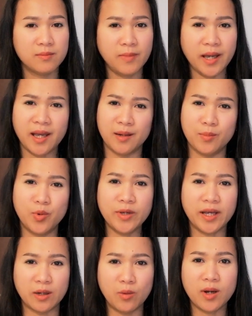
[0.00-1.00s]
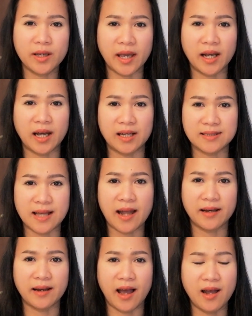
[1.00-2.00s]
ไม่เห็นผู้หญิงนุ่งเกงขาสั้
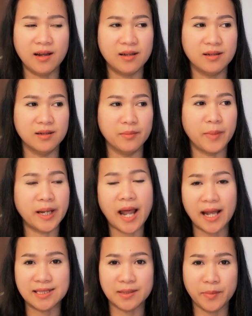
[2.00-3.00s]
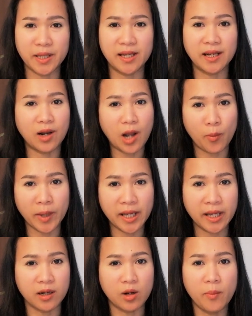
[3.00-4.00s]
นนะ หรือมันอาจจะมีแล้วเราไม่
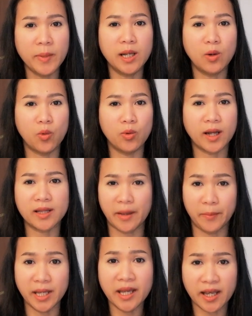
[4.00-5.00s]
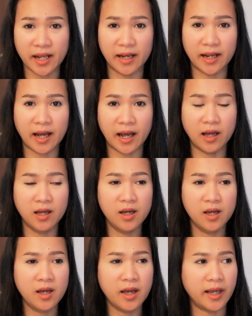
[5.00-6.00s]
เห็นก็ไม่รู้นะ แต่ไม่เห็นนะคะ
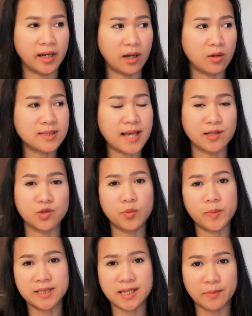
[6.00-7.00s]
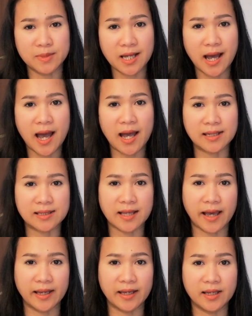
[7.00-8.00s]
เห็นเขาใส่ชุดประจำชาติ
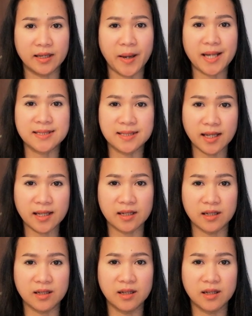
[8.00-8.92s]
ใส่ผ้าสิ้น